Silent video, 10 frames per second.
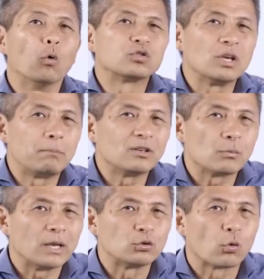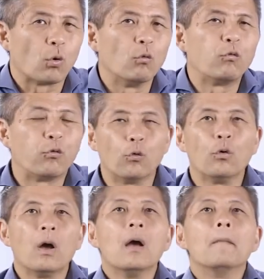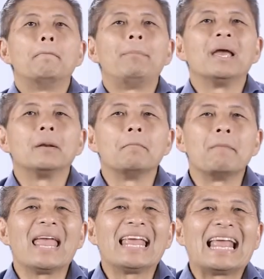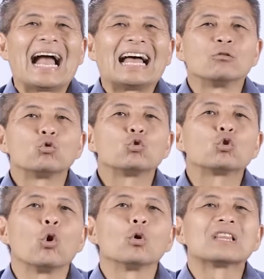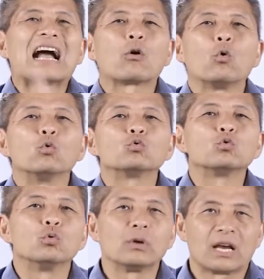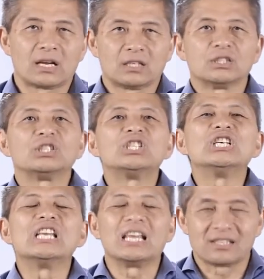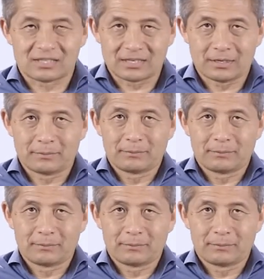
ou simplesmente o Kung Fu, permeia toda a cultura chinesa.